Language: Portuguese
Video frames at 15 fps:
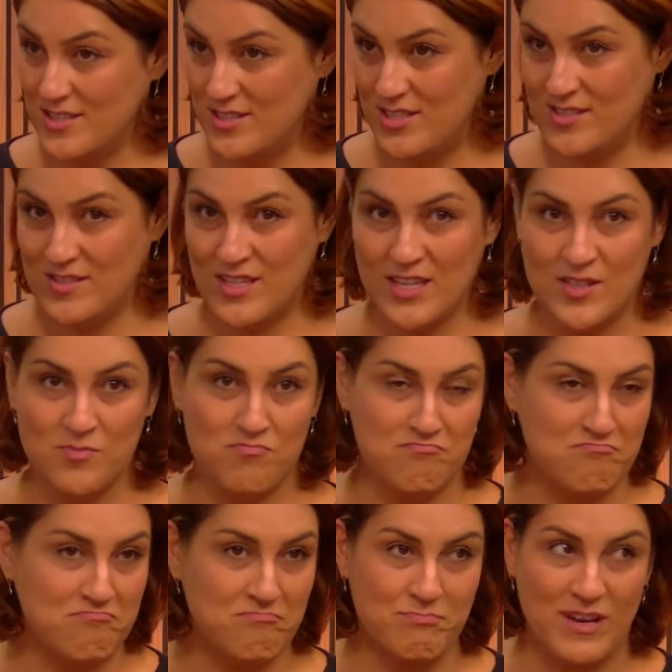Diz que
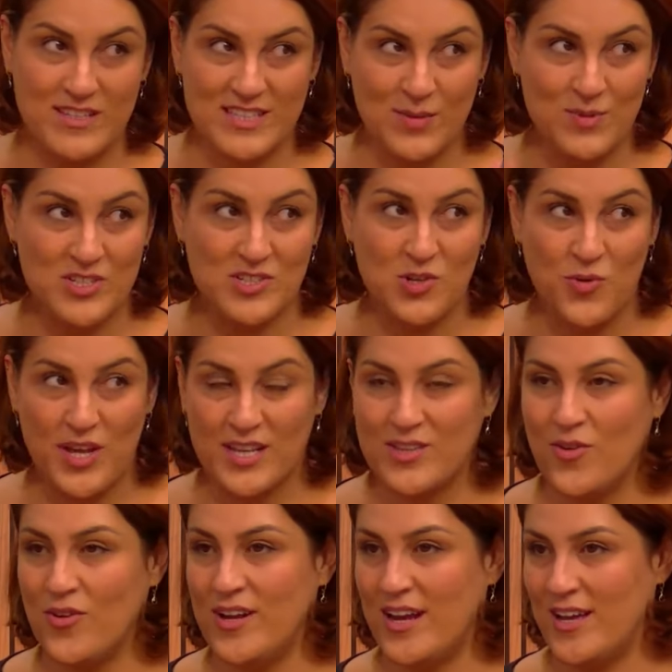basicamente não era
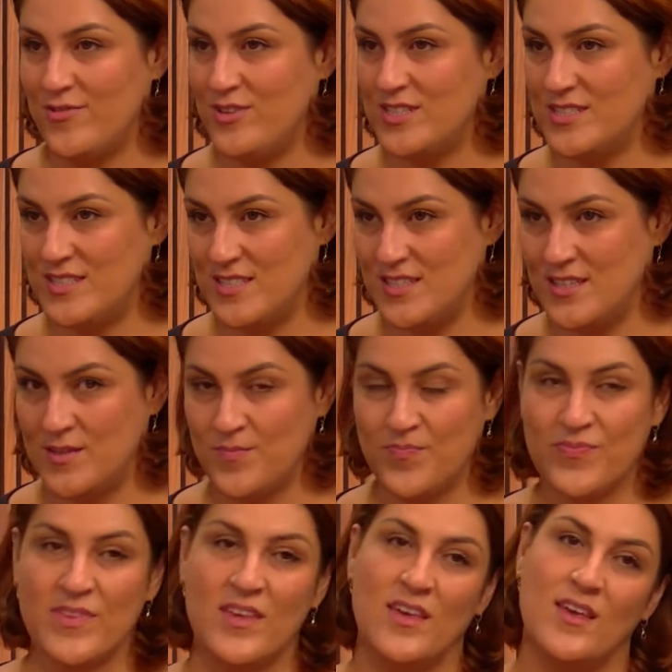tão grave assim,
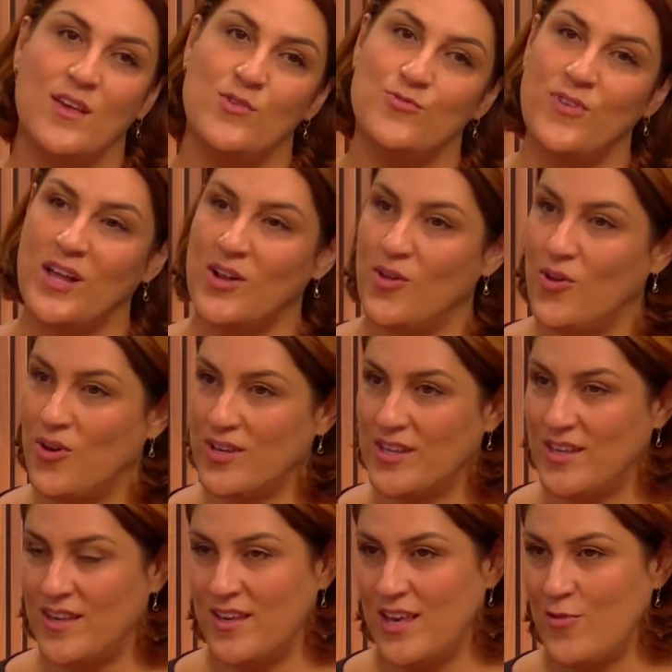falou
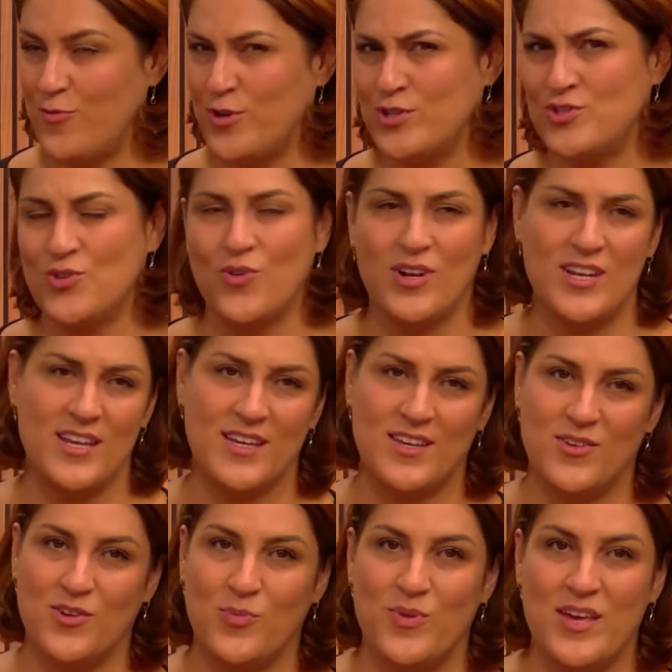que reforçou ali
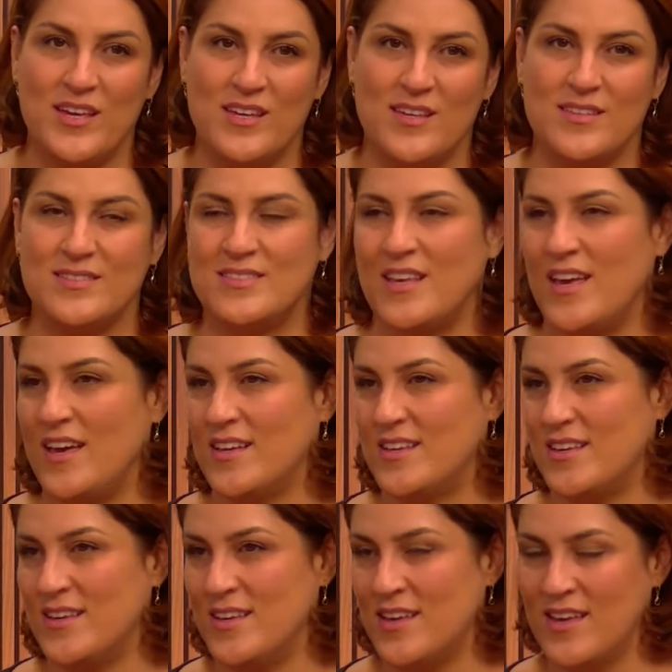que o Nubank
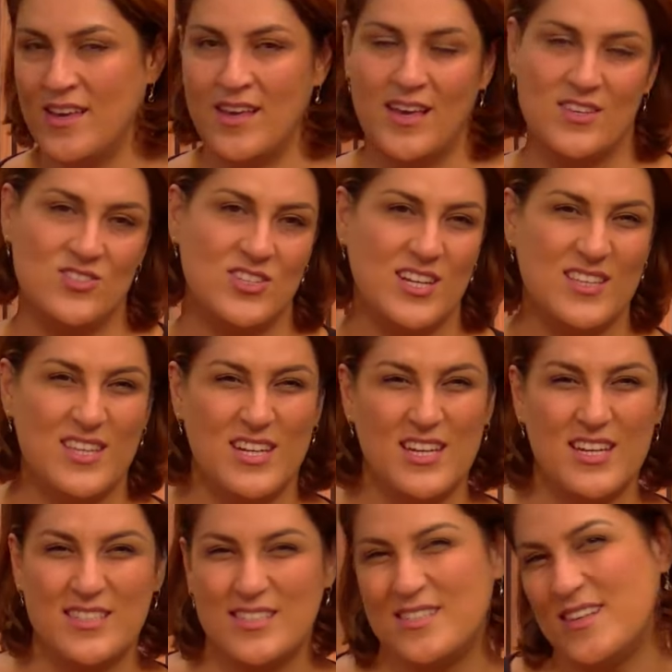segue
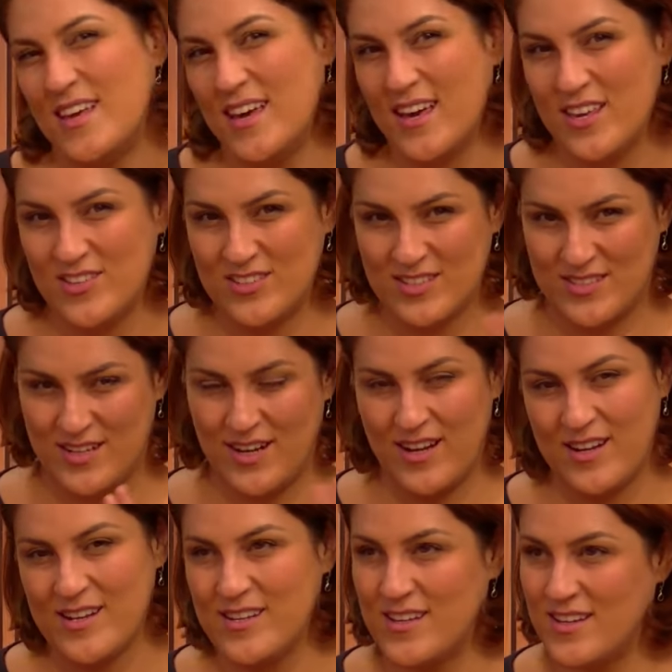diretrizes éticas,
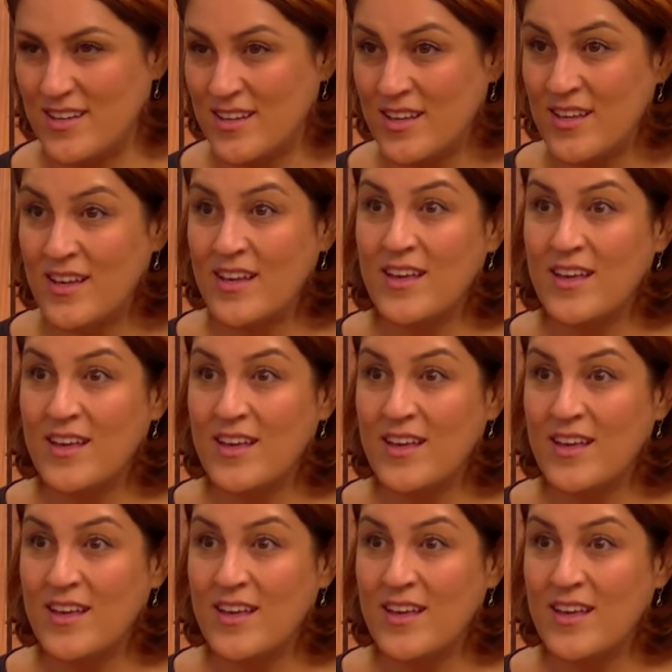nananana,